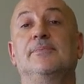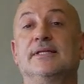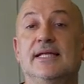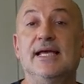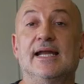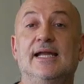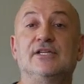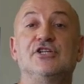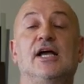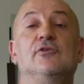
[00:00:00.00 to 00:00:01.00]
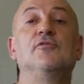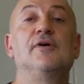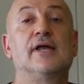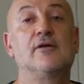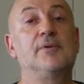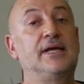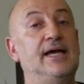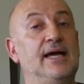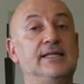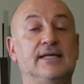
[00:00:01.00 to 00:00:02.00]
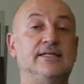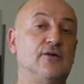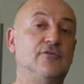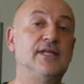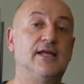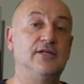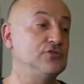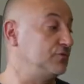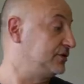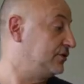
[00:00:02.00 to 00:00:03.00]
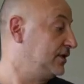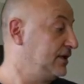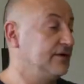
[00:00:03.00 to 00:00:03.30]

per tagliare l'acciaio o il ferro perché andrete a rovinarla subito.